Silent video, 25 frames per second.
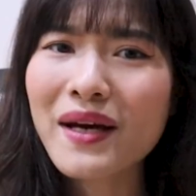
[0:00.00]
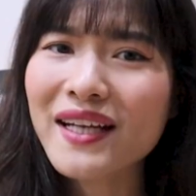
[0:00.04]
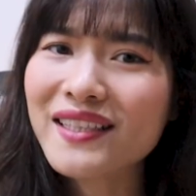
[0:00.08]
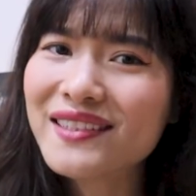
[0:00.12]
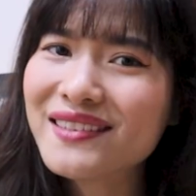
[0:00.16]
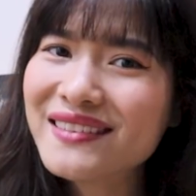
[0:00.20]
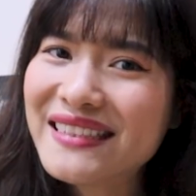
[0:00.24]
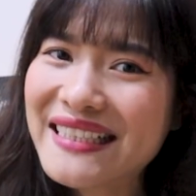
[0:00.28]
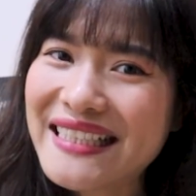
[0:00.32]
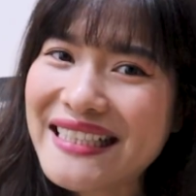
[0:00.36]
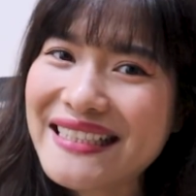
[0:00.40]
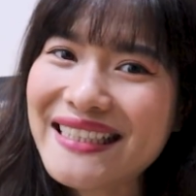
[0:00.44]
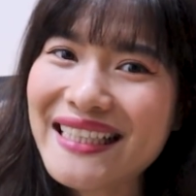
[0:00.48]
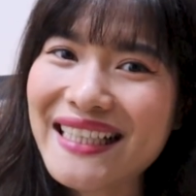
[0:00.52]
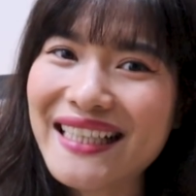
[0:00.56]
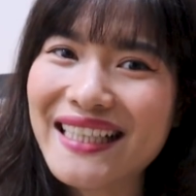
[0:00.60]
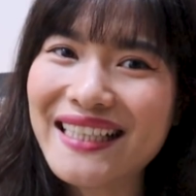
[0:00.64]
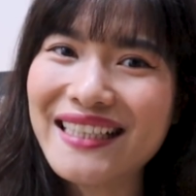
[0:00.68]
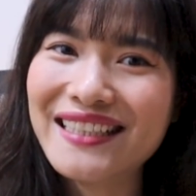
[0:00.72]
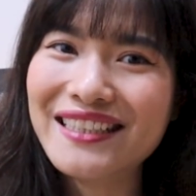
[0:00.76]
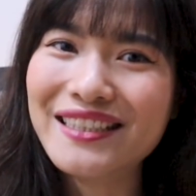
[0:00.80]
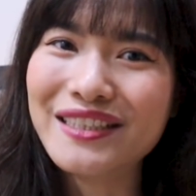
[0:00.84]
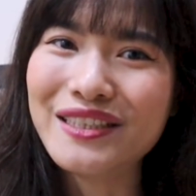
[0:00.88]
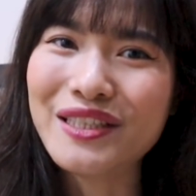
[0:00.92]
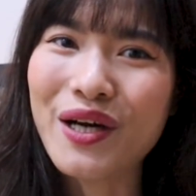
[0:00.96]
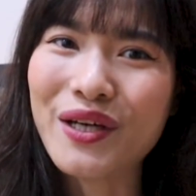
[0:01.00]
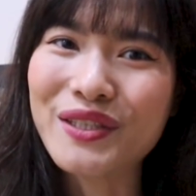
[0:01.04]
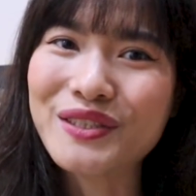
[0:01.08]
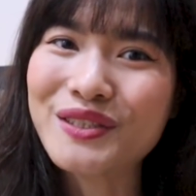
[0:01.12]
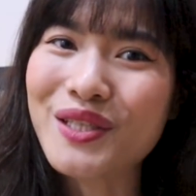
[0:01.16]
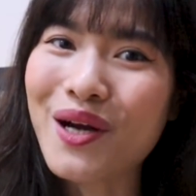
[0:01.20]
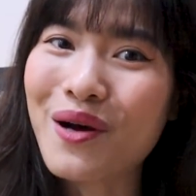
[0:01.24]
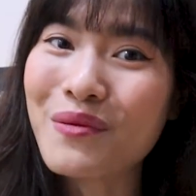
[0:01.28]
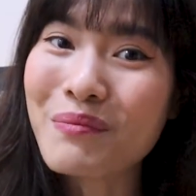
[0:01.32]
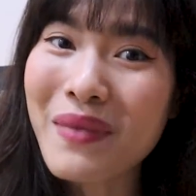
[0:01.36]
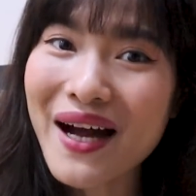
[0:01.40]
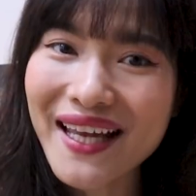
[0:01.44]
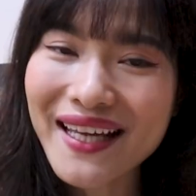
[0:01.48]
các bạn cứ nghĩ rằng là lời nói
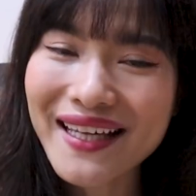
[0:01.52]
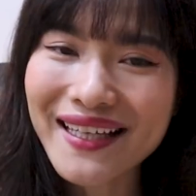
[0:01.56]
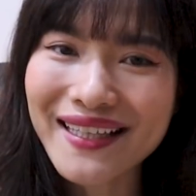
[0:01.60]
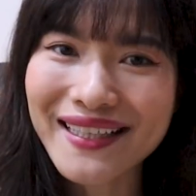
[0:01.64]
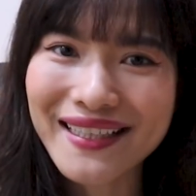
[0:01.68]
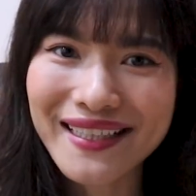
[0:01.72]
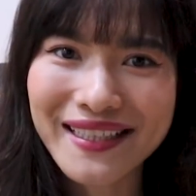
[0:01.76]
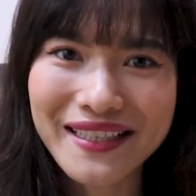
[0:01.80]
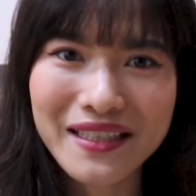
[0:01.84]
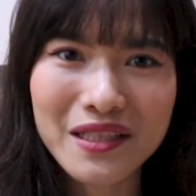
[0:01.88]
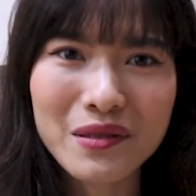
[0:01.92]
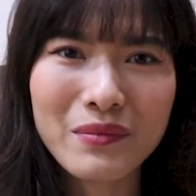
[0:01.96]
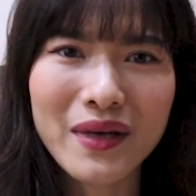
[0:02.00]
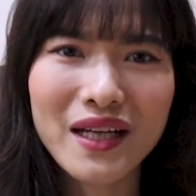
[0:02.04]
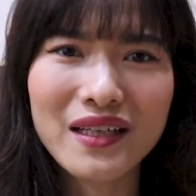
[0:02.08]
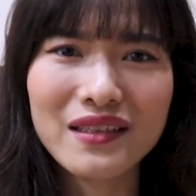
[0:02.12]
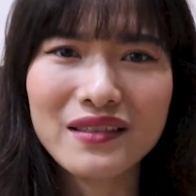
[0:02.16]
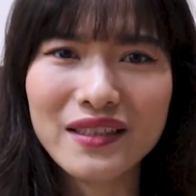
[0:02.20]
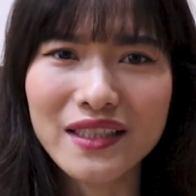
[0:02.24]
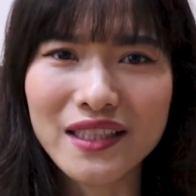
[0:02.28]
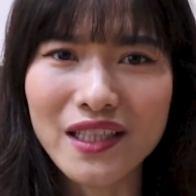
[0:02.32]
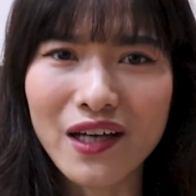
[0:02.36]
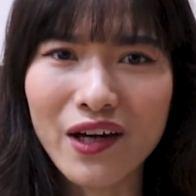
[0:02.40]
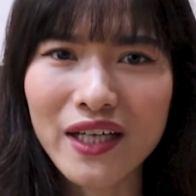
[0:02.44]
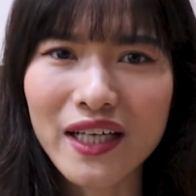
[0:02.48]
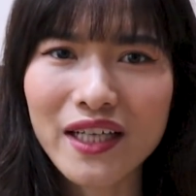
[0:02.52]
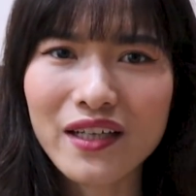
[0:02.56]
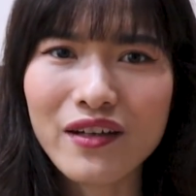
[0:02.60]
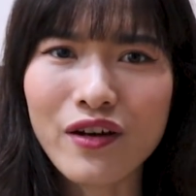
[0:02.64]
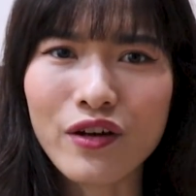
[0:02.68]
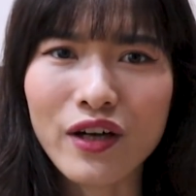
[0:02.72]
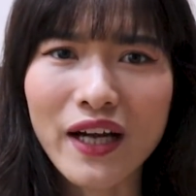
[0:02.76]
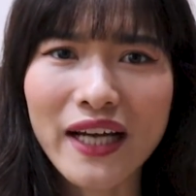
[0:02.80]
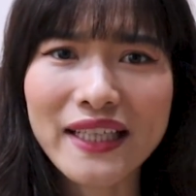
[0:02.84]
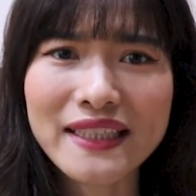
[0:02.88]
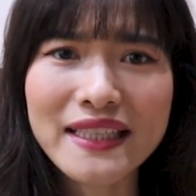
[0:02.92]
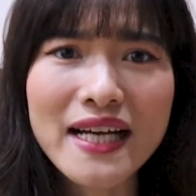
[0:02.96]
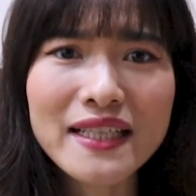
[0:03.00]
gió bay nhưng mà lời nói lại
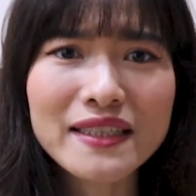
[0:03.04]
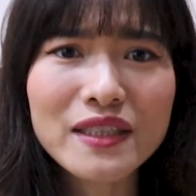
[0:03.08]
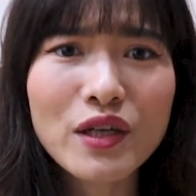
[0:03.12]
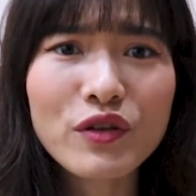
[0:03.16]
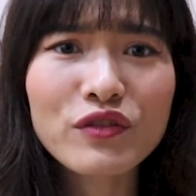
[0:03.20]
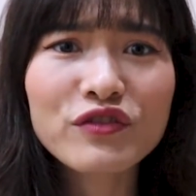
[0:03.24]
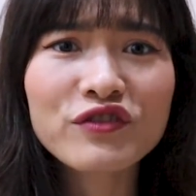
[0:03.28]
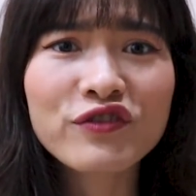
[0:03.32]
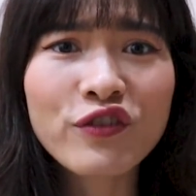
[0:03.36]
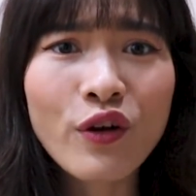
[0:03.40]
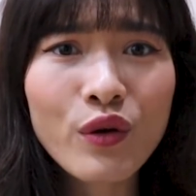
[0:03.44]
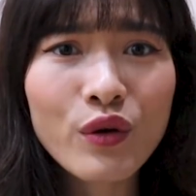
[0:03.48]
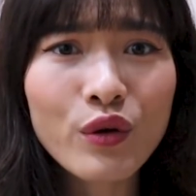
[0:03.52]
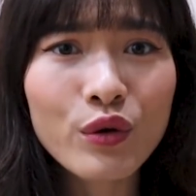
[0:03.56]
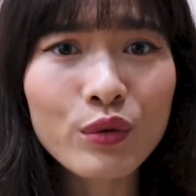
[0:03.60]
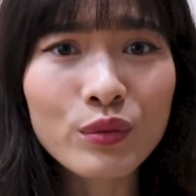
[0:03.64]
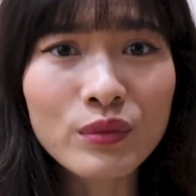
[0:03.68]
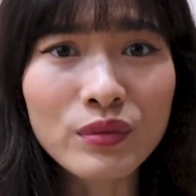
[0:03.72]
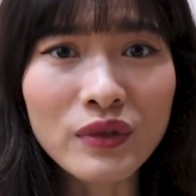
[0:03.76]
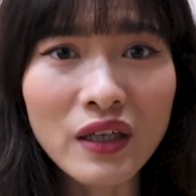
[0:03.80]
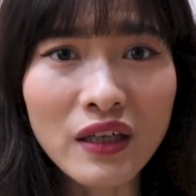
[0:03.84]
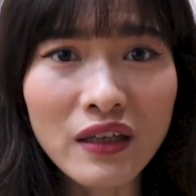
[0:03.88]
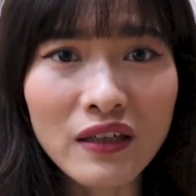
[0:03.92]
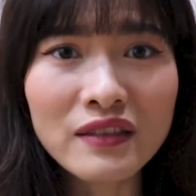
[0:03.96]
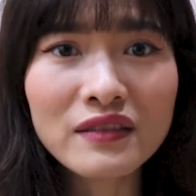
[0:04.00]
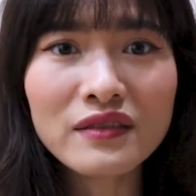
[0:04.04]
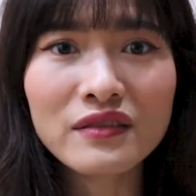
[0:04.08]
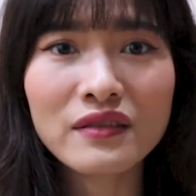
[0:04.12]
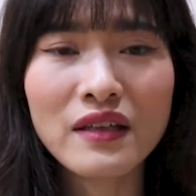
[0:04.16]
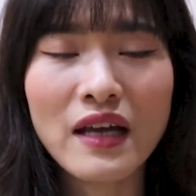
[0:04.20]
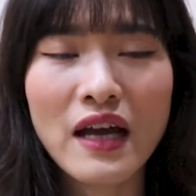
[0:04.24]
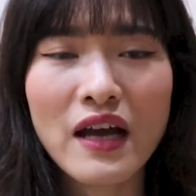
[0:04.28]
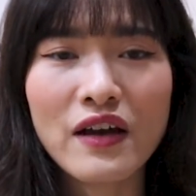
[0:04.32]
có cái tác động vô cùng lớn